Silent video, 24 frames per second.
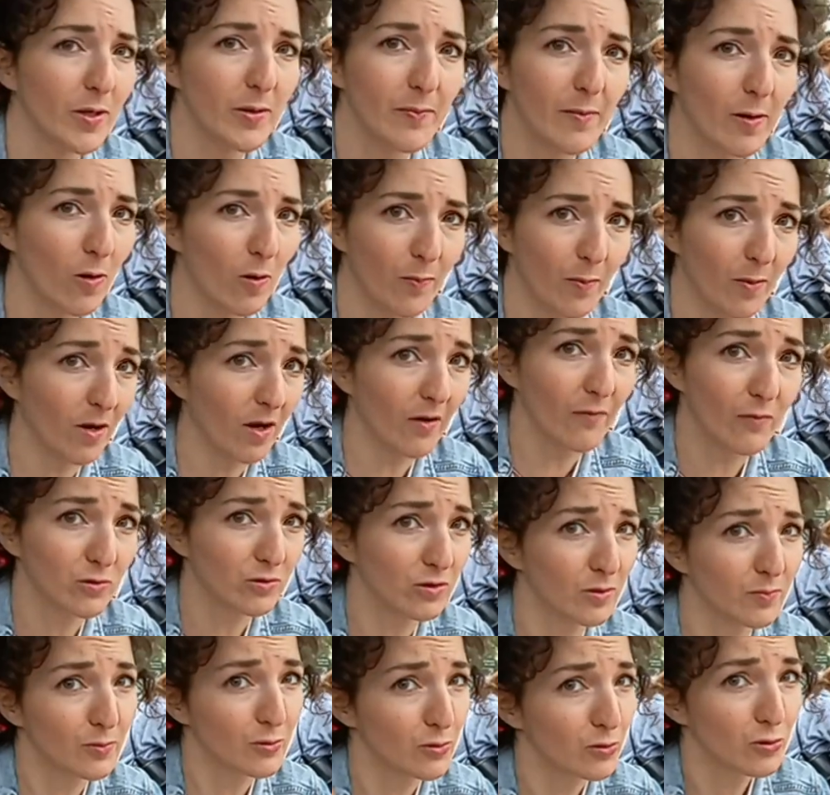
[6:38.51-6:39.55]
prima lo
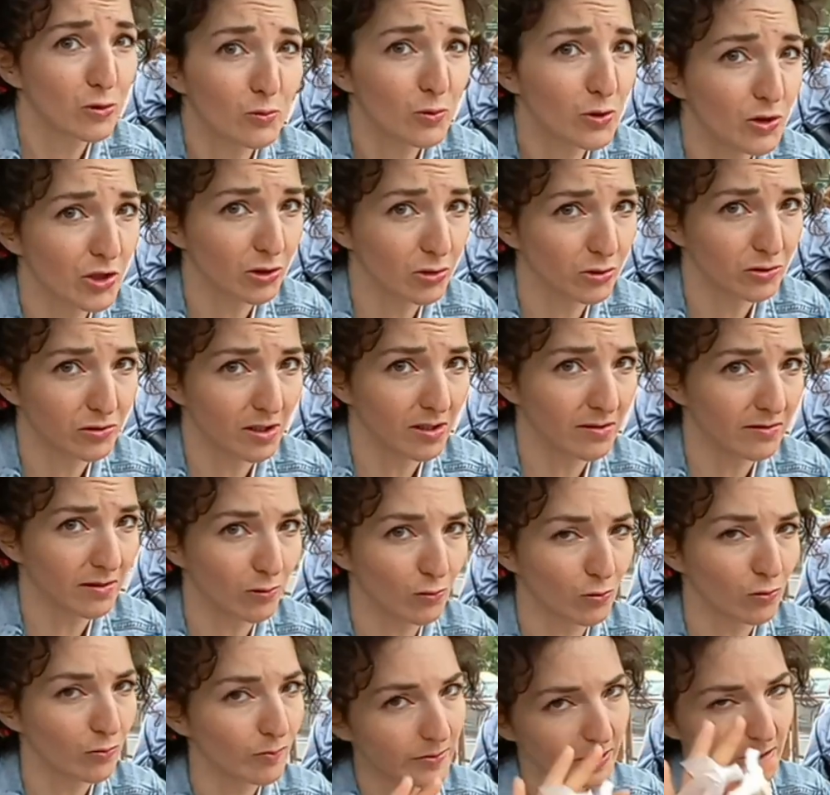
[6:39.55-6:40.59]
pagavo tipo sui
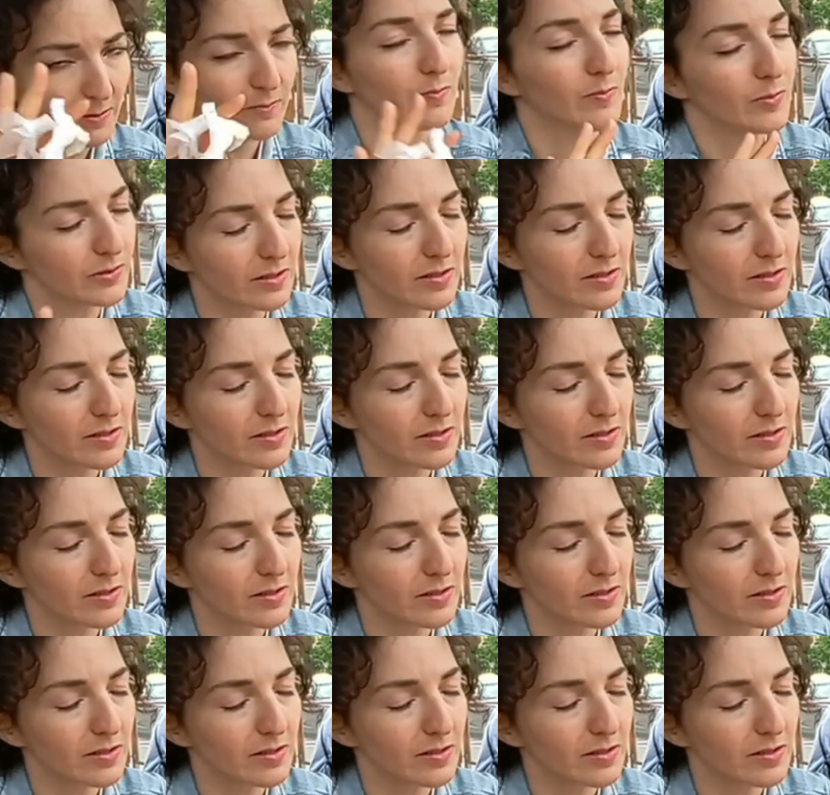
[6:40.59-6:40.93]
280 rubli.